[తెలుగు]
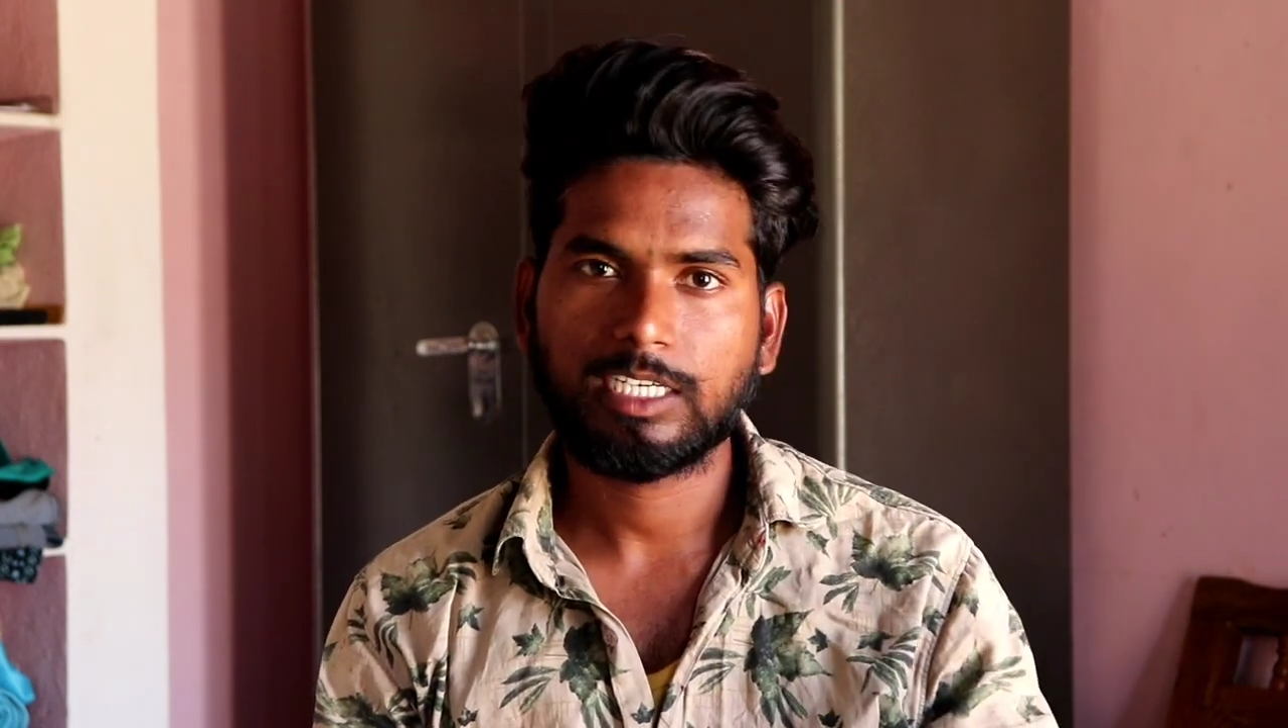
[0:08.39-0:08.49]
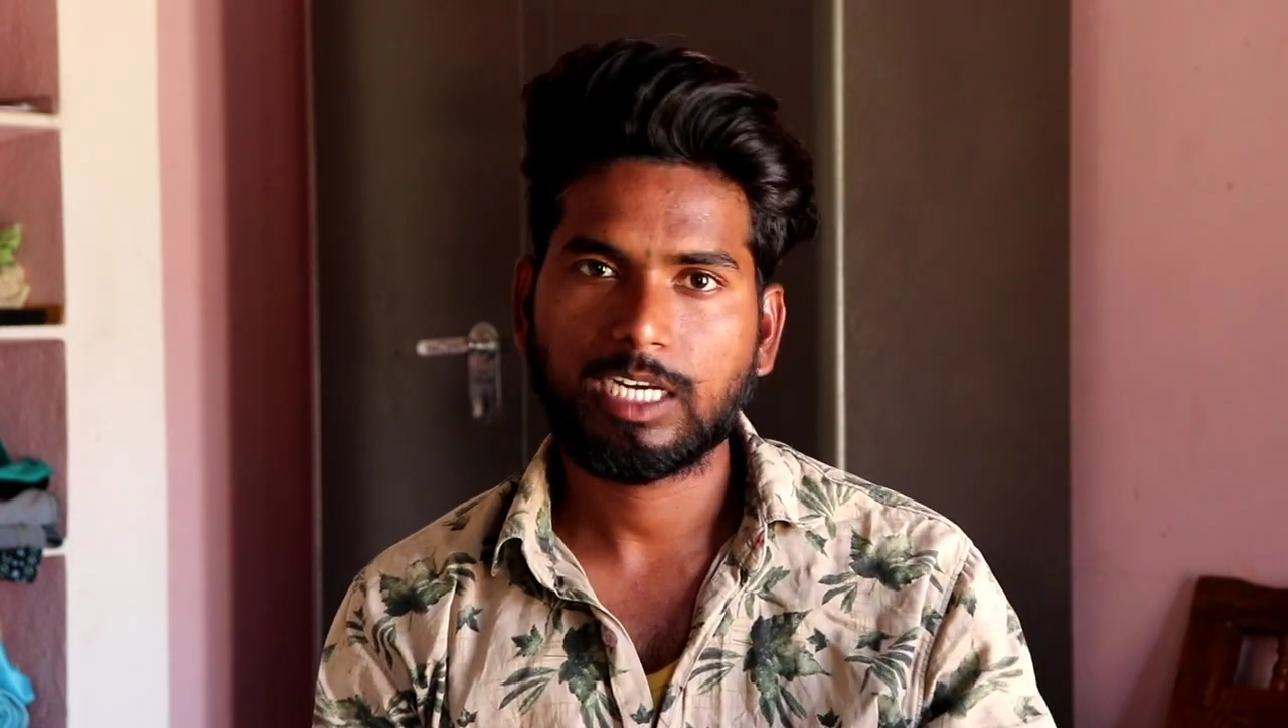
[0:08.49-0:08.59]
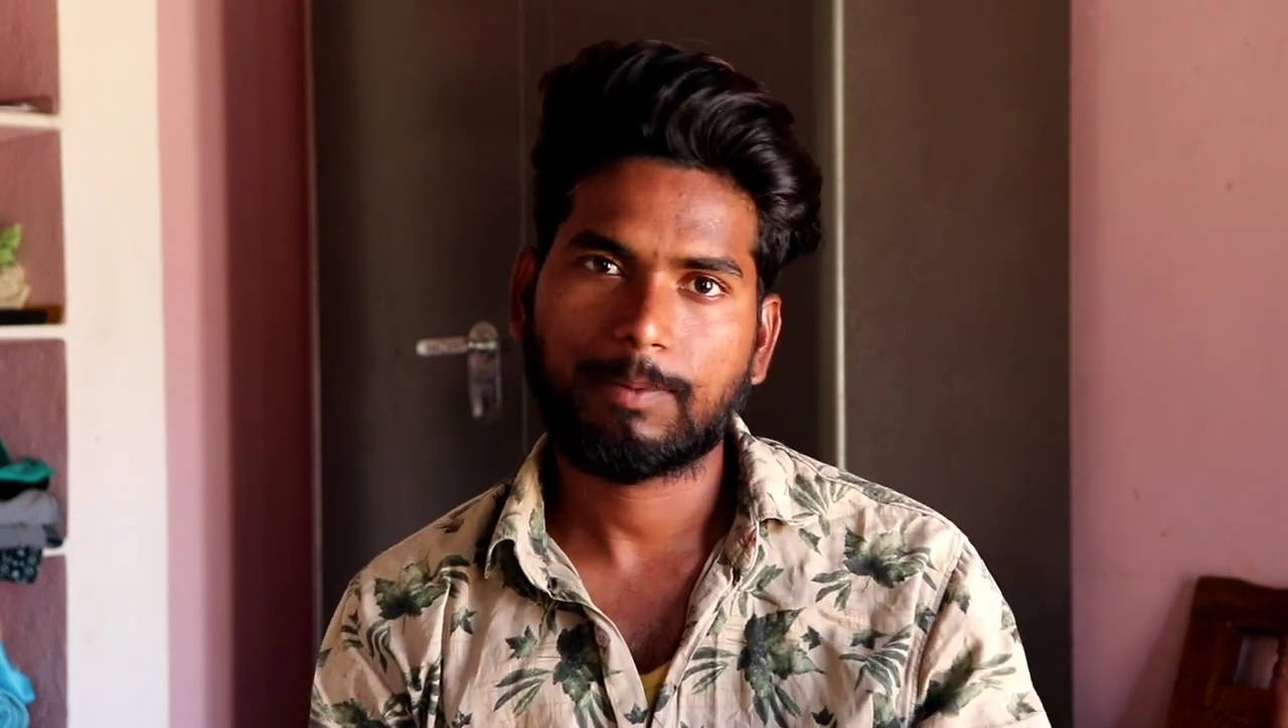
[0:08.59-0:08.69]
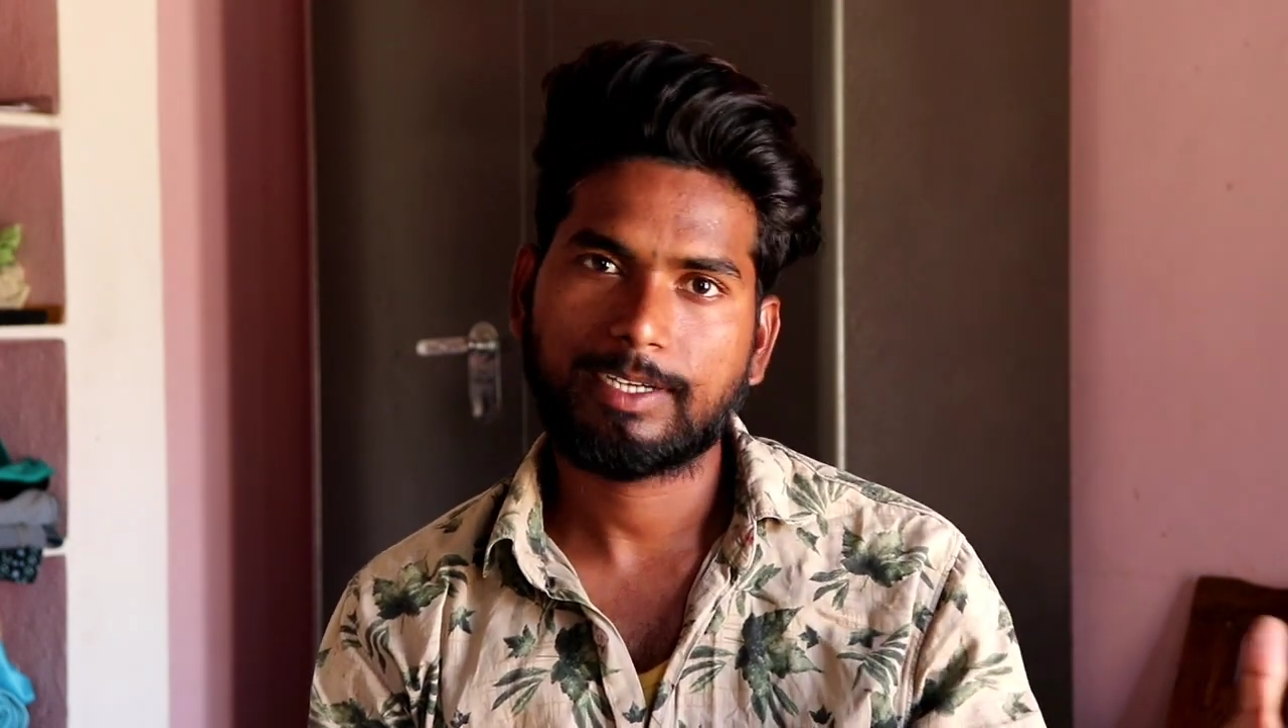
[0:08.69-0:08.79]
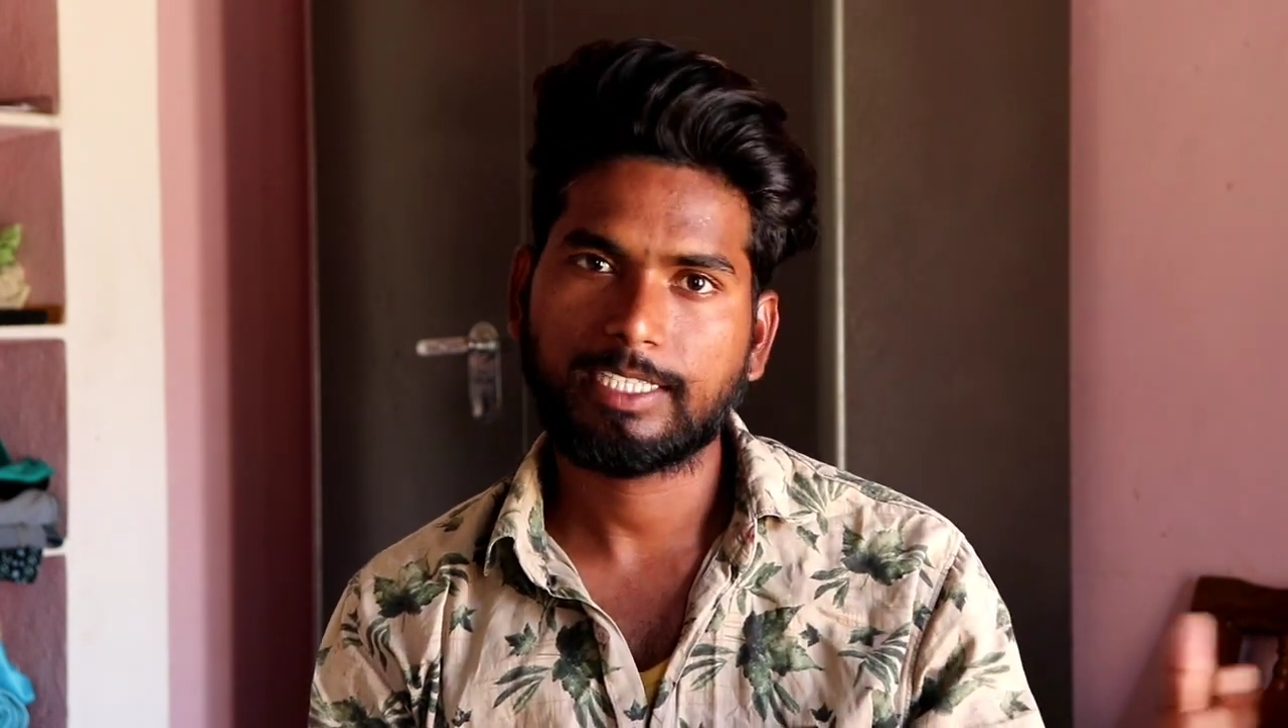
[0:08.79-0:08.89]

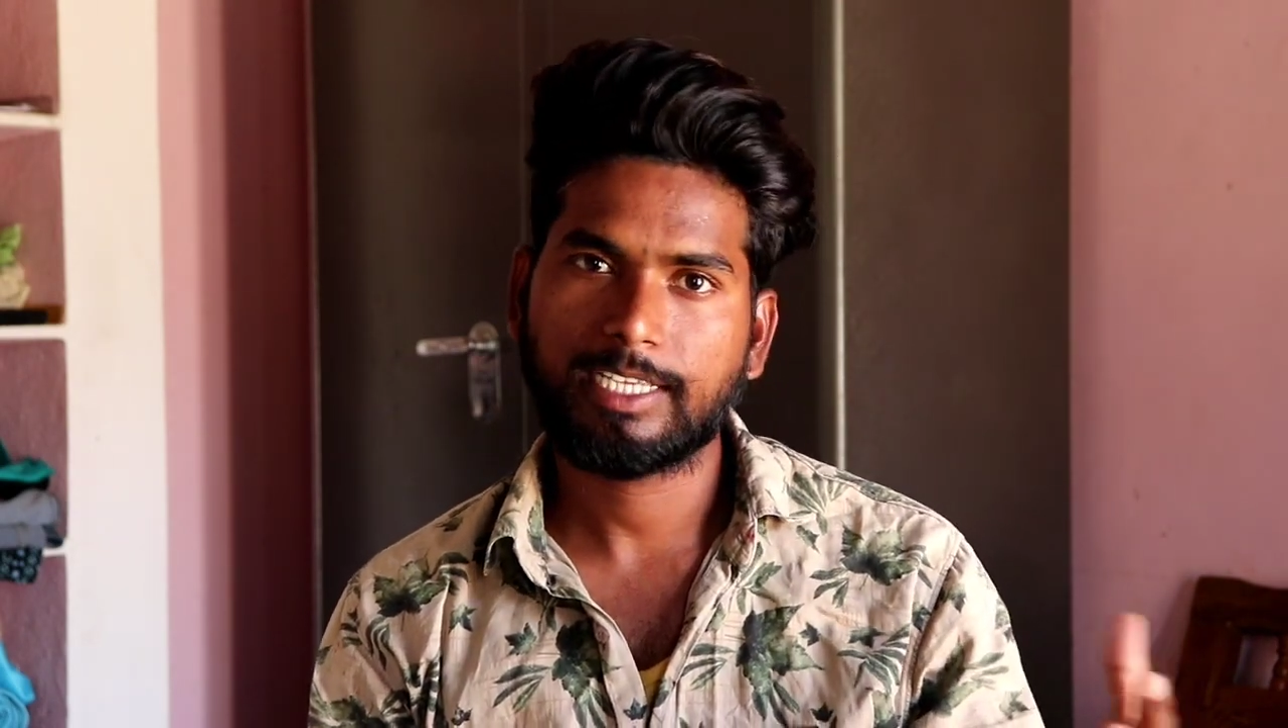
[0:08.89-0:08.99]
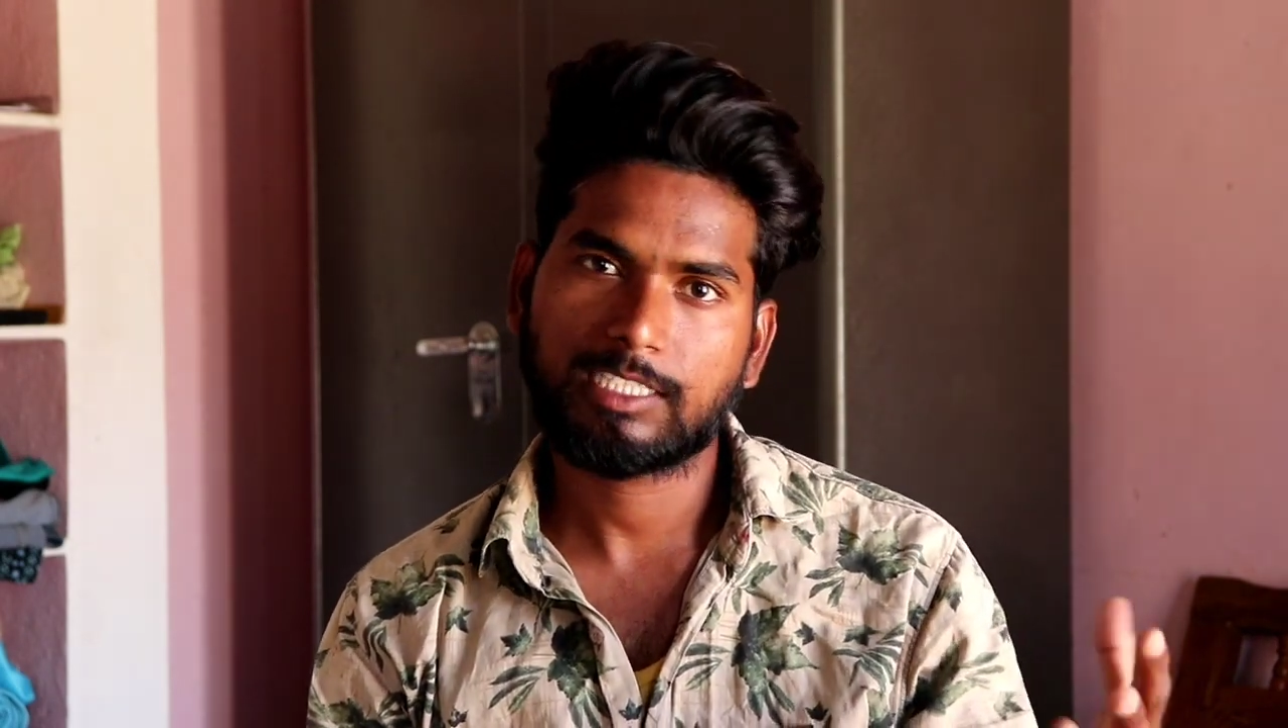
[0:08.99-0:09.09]
నిలబడితే